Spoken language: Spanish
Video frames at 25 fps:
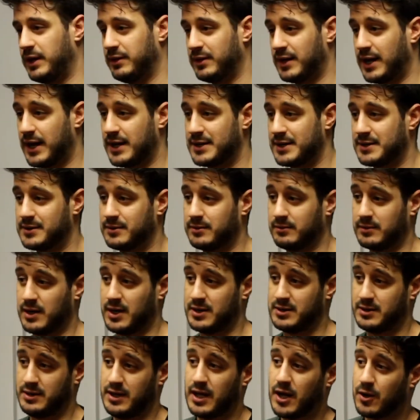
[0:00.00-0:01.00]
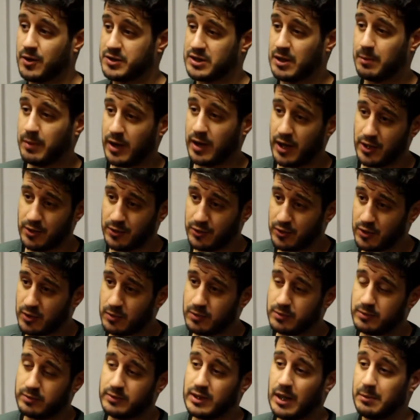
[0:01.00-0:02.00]
Mientras hacía cosas para
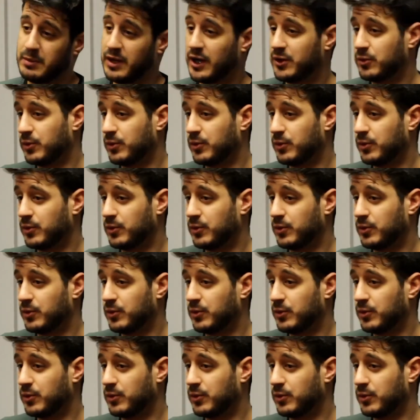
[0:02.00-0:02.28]
YouTube, también